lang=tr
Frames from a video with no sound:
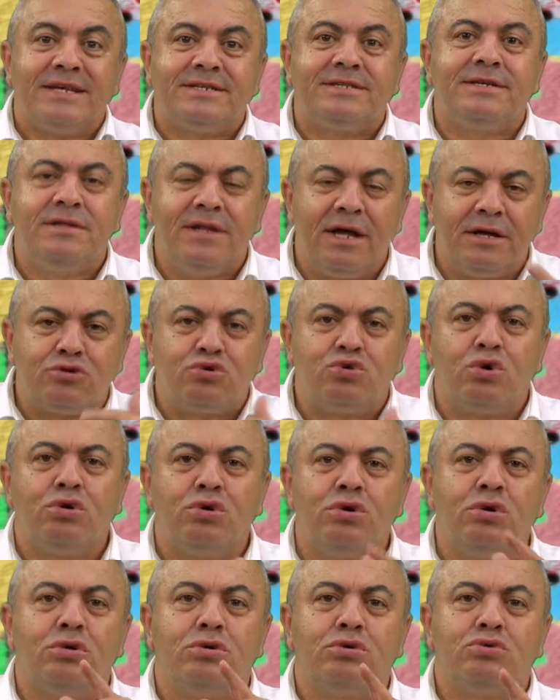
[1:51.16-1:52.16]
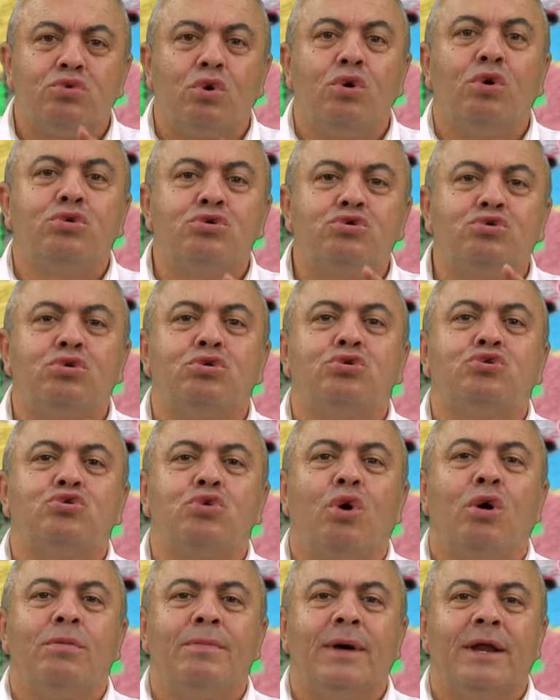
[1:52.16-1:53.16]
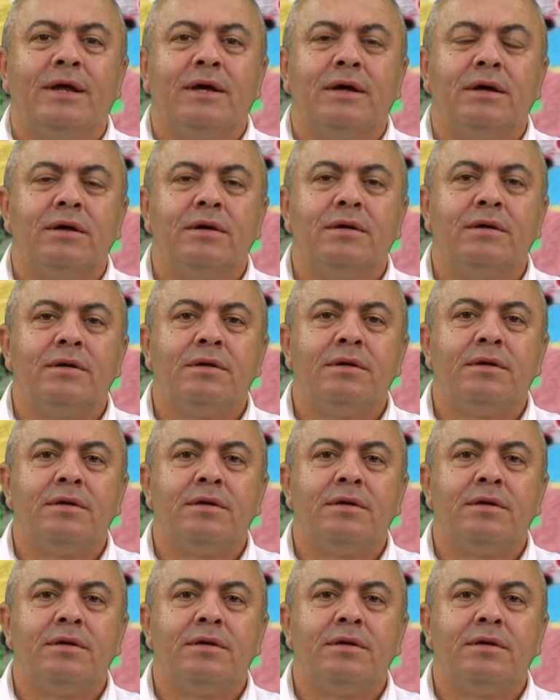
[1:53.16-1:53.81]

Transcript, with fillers: Aslında soru, doğru soru şu olmalı.